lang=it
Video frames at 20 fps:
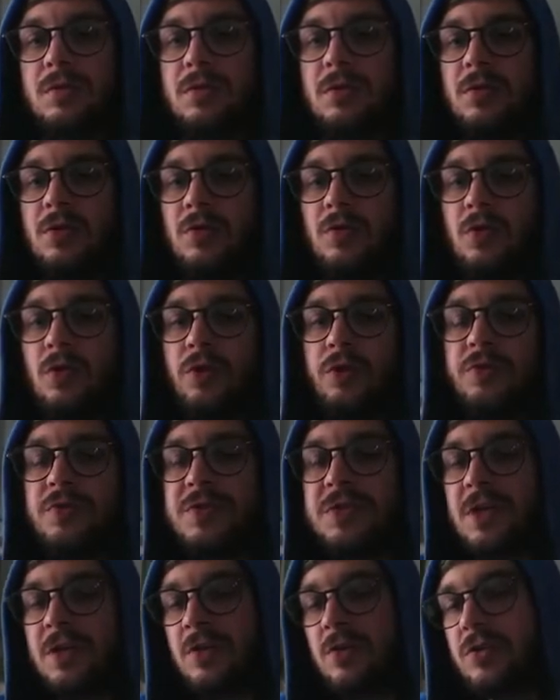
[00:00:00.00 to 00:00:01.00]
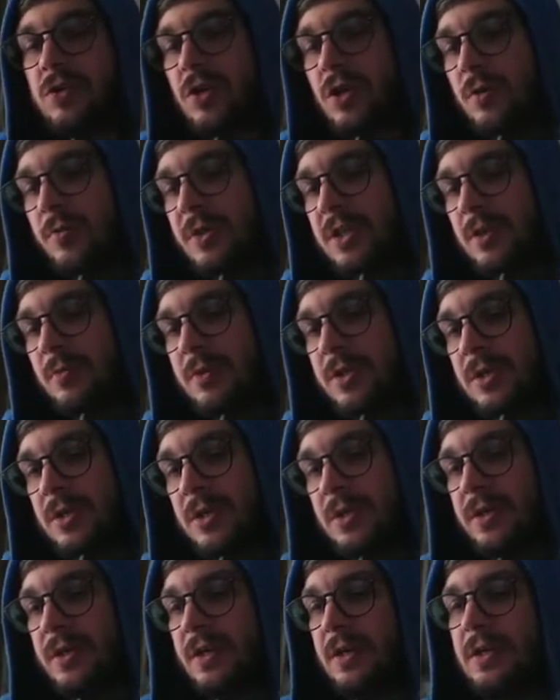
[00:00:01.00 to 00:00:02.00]
Ancora un sacco di robe da
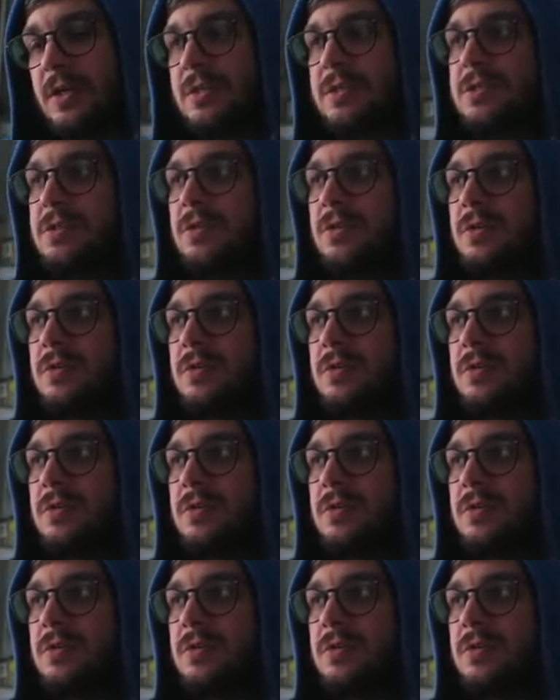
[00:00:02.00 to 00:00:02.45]
aprire, ragazze.